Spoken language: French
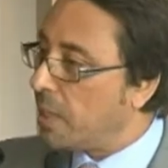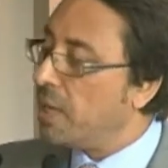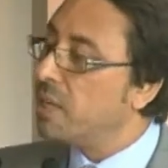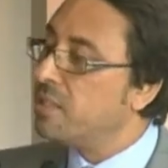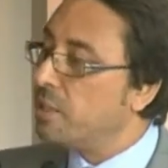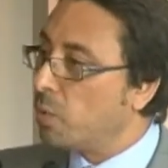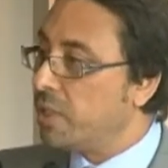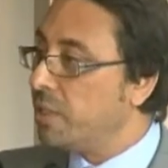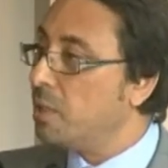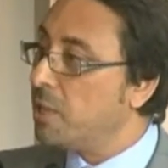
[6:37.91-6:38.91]
à la
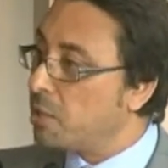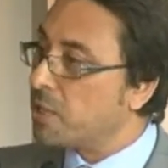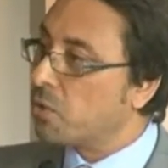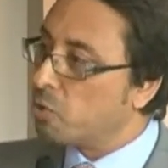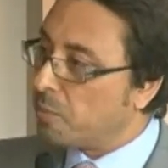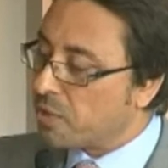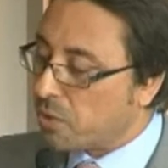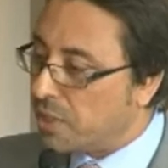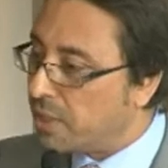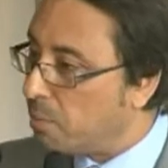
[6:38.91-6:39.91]
citoyenneté belge, parce que je pense que
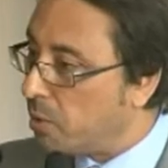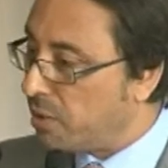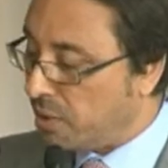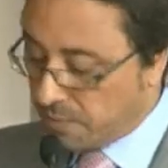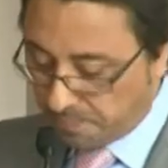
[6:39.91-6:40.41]
c'est important.